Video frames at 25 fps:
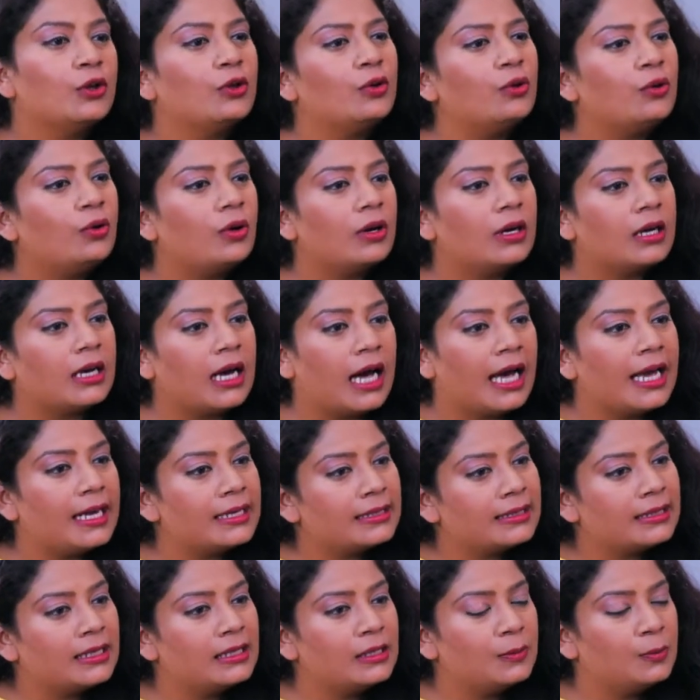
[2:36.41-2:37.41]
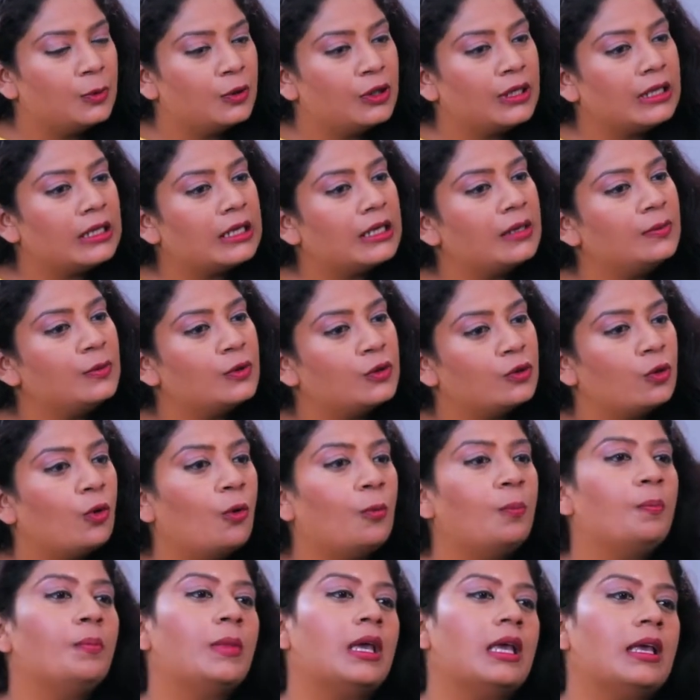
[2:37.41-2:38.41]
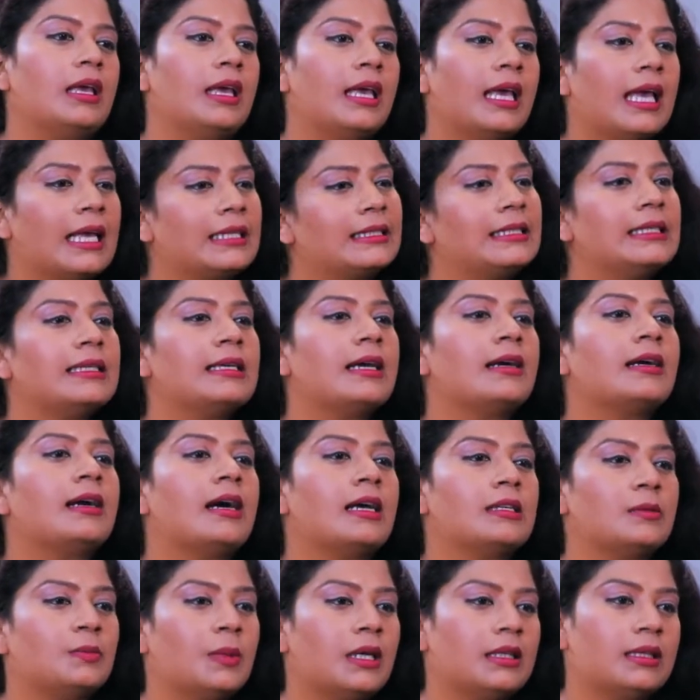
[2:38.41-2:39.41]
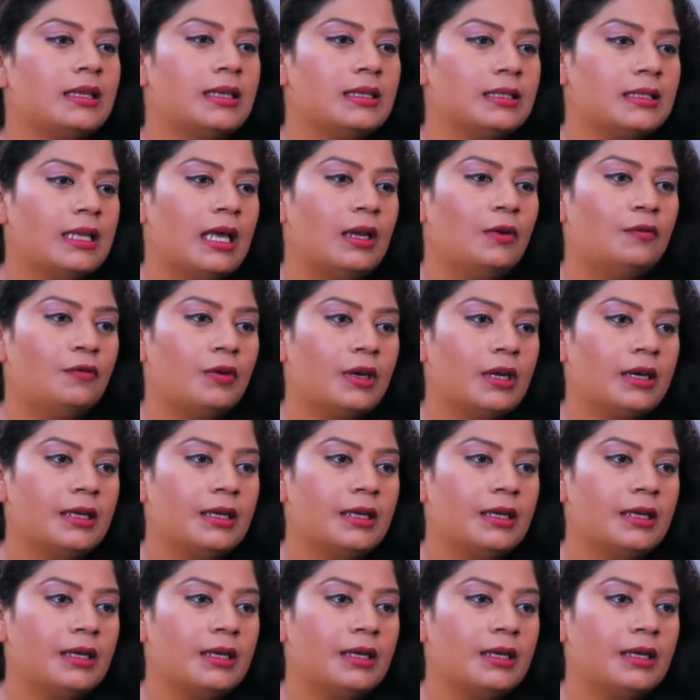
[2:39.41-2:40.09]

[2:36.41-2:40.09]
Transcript: तो कायसेंस ब्यूटी क्रीम सोप में ऐसी क्या खास बात है इस एलोवेरा